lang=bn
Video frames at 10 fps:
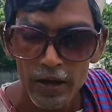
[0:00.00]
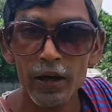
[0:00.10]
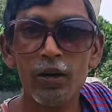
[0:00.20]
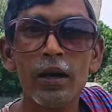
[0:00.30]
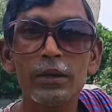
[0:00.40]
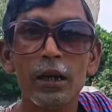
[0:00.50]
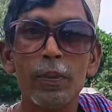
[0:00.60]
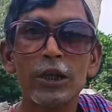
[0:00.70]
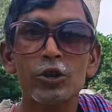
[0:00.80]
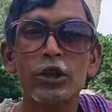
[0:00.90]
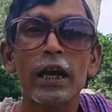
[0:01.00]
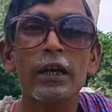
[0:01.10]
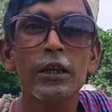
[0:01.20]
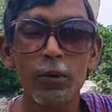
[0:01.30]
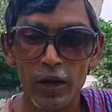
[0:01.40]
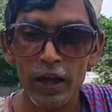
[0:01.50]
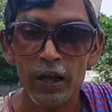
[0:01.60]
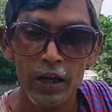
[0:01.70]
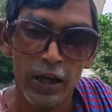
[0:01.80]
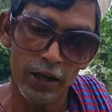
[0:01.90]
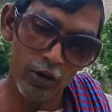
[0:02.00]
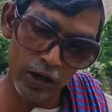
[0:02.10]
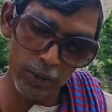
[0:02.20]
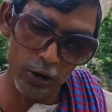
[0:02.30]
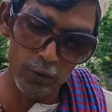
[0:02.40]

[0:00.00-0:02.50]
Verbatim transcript: এখন আমি আর পাঁচশো টাকা নেব না এখন আমি